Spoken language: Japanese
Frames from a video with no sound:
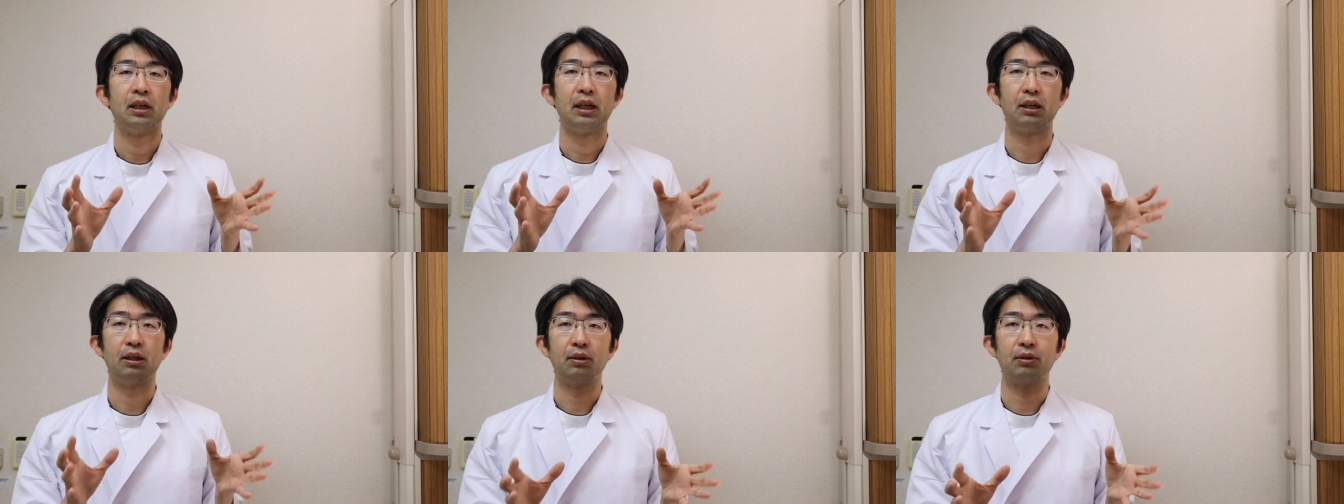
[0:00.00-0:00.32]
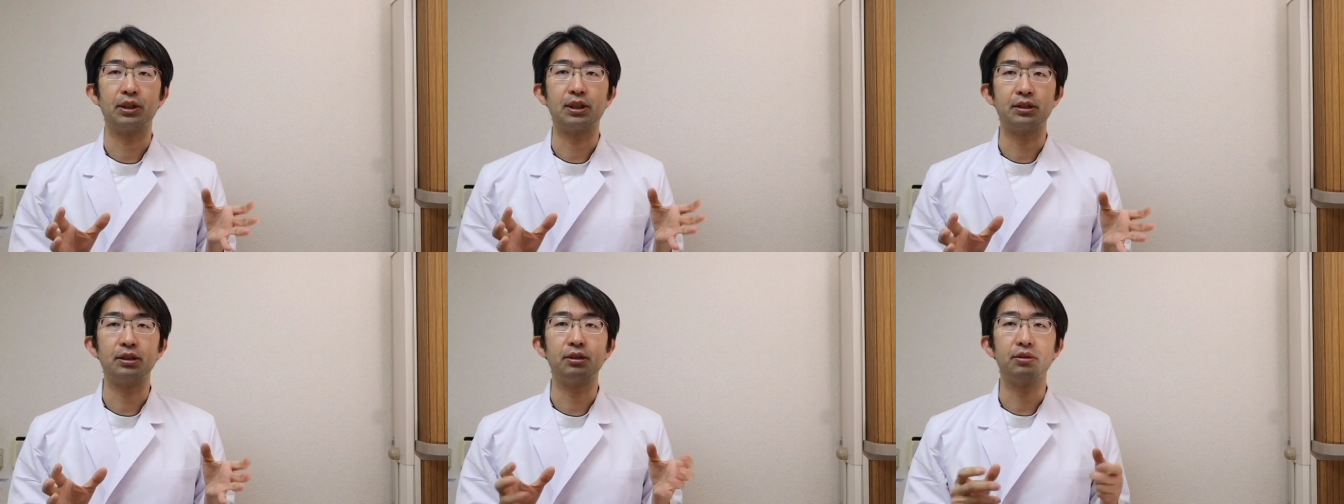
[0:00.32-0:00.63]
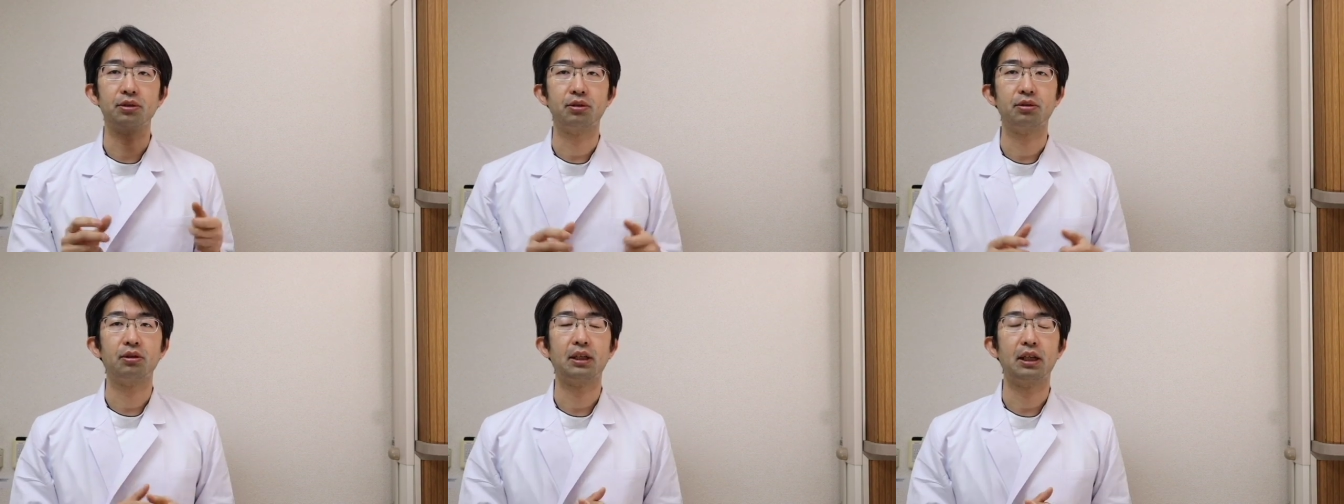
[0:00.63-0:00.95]
えー、私
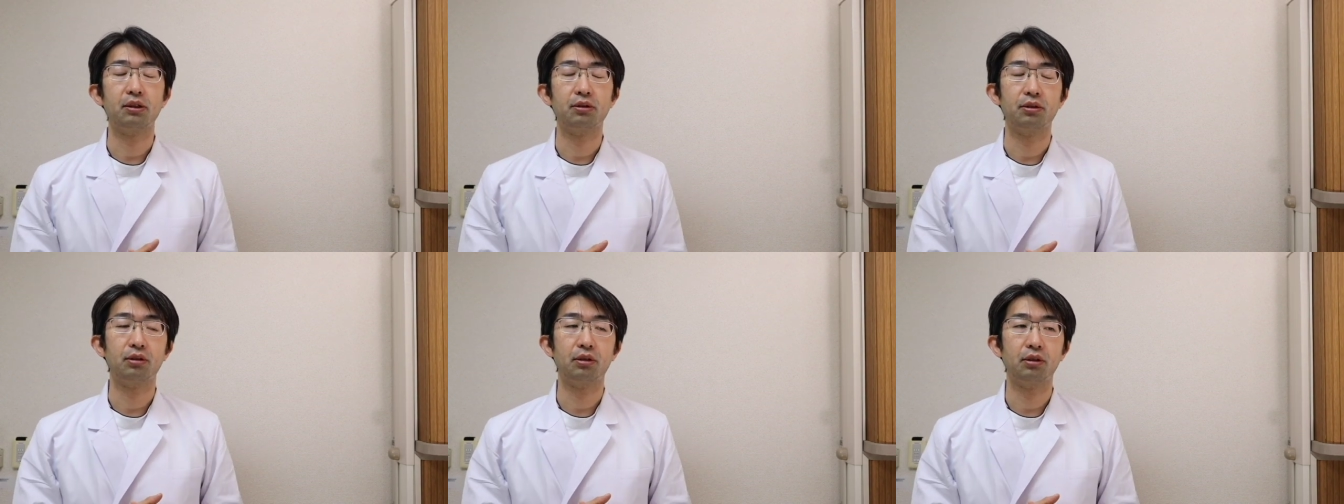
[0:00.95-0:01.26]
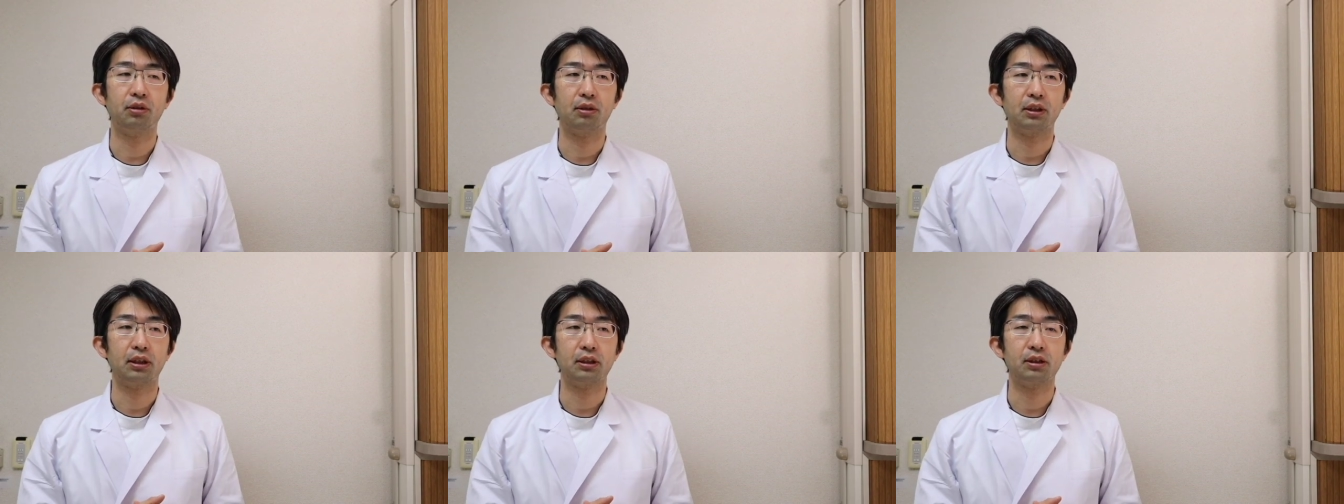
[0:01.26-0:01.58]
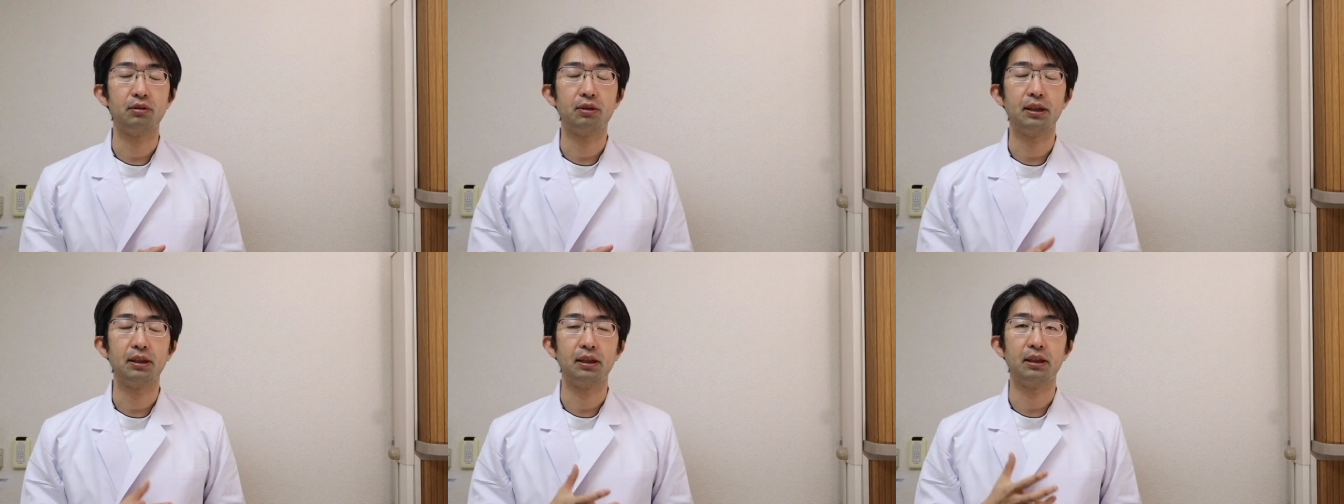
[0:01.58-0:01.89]
の紹介をすると、
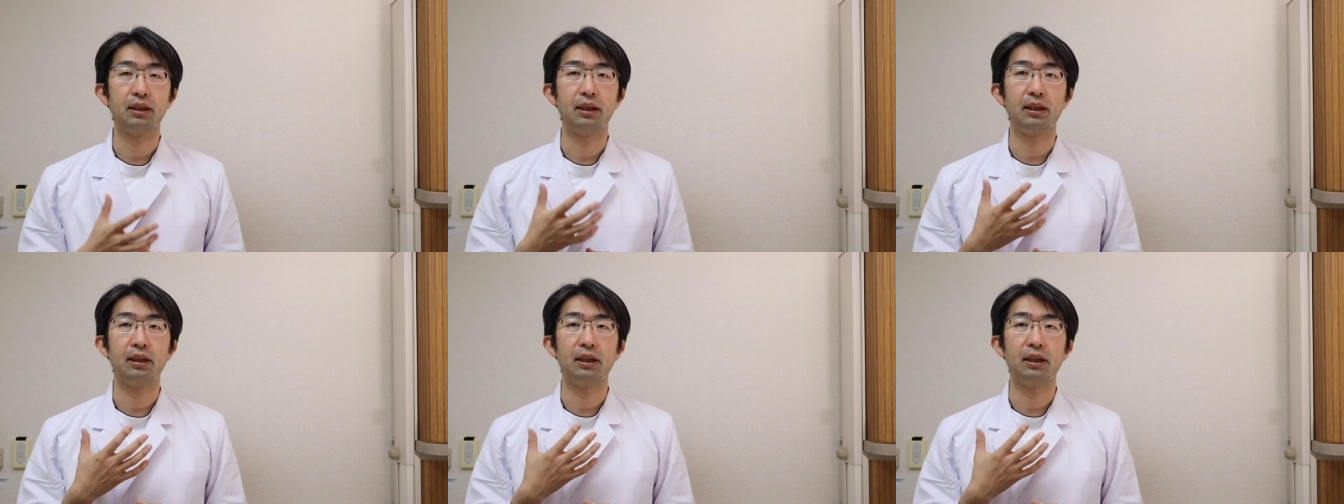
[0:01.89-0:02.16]
私は、